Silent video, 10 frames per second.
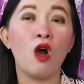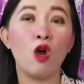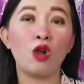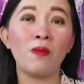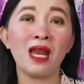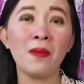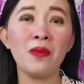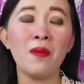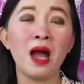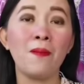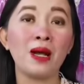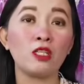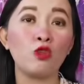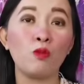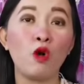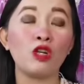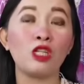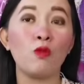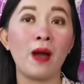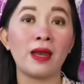or marami mga pagsubok
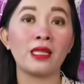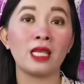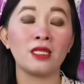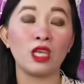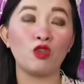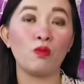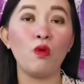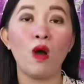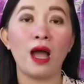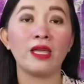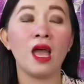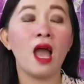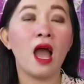na dumarating sa inyong buhay